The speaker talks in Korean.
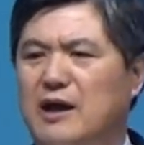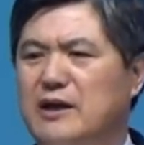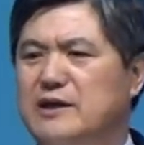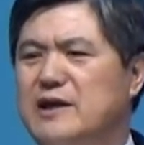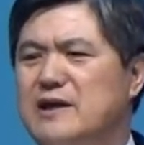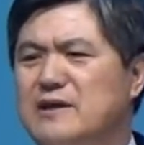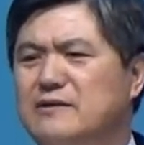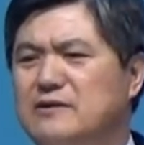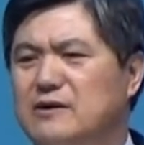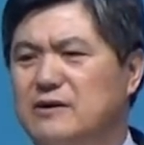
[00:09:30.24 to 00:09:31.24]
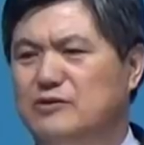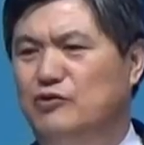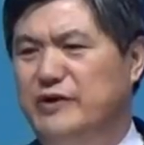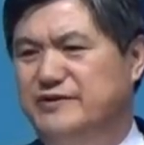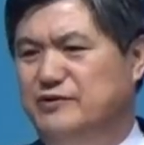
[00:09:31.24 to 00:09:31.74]
애들을
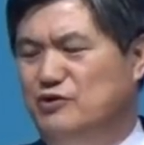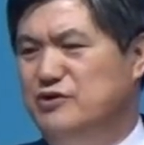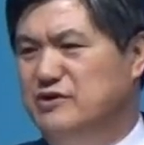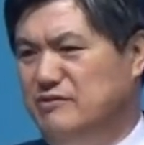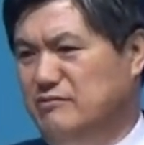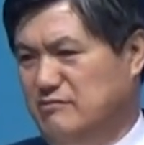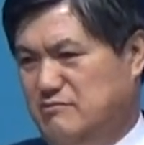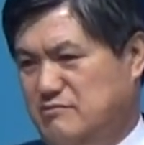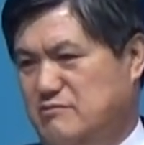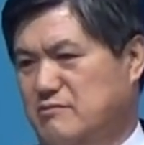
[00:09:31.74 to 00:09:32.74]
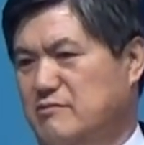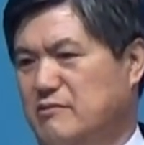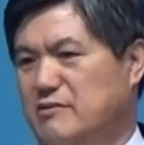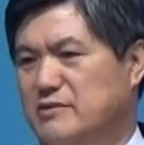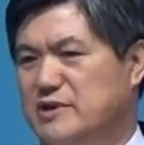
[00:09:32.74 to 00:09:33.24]
통해서도 이런
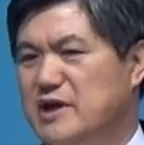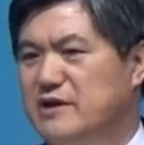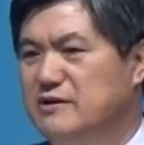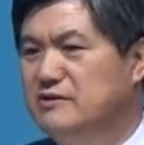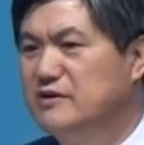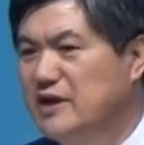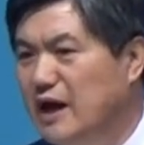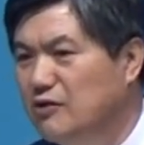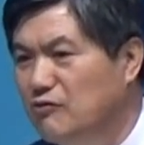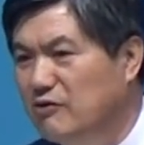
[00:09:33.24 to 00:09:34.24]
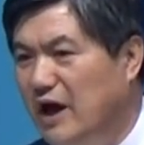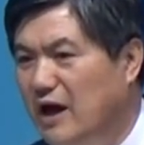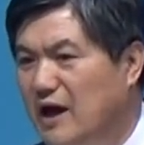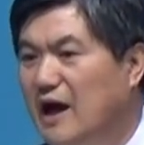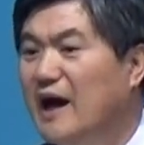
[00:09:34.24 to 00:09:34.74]
얘기를 듣게 하는구나
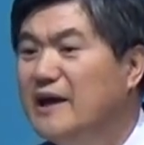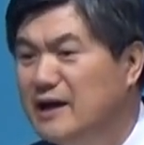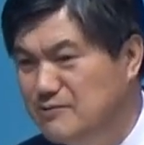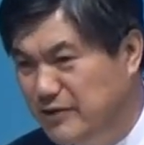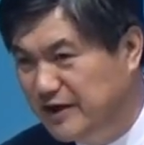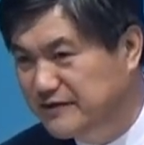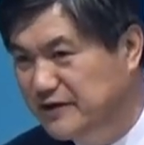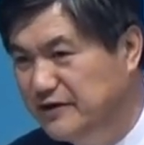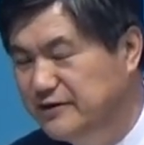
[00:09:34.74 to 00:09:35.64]
하나님께서